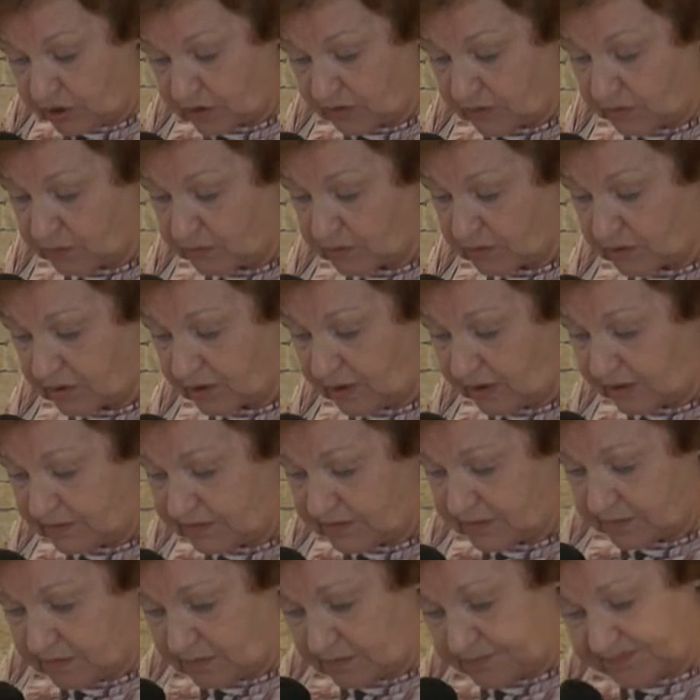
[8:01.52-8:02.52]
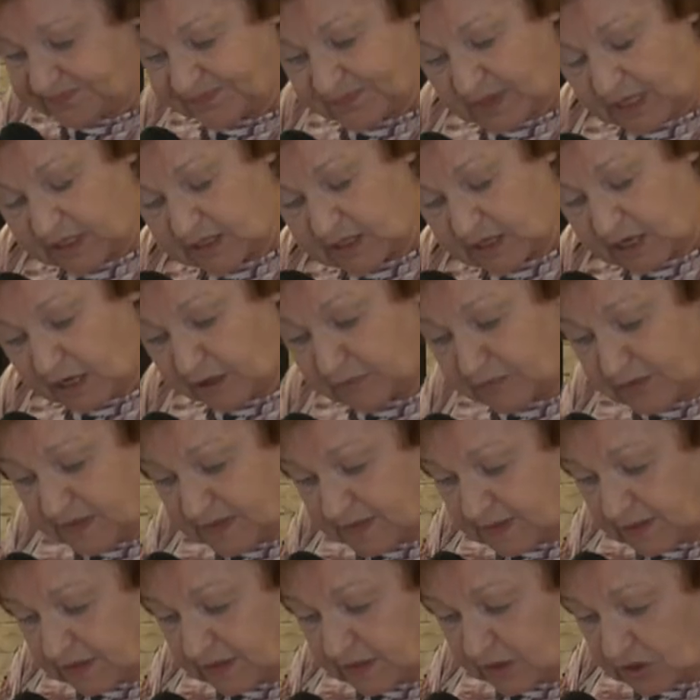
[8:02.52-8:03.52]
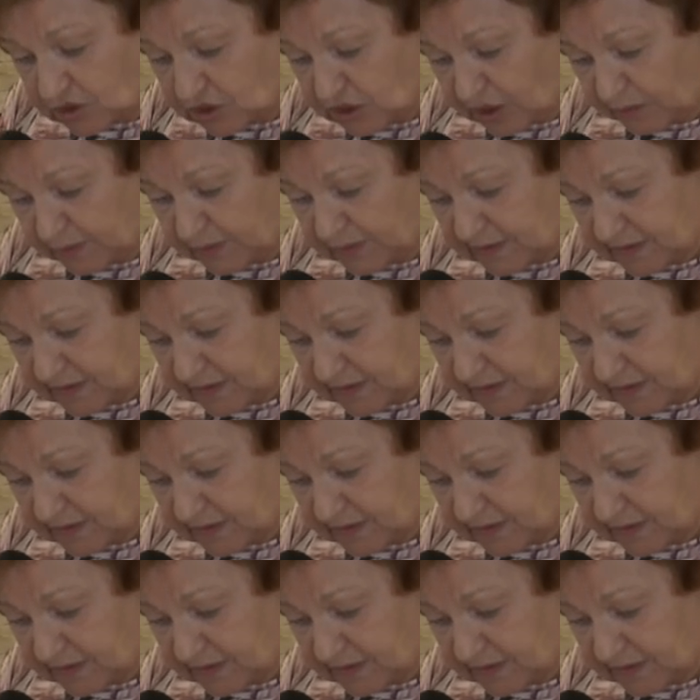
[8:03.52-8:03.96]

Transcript: э, он, они, эм, эта комиссия должна была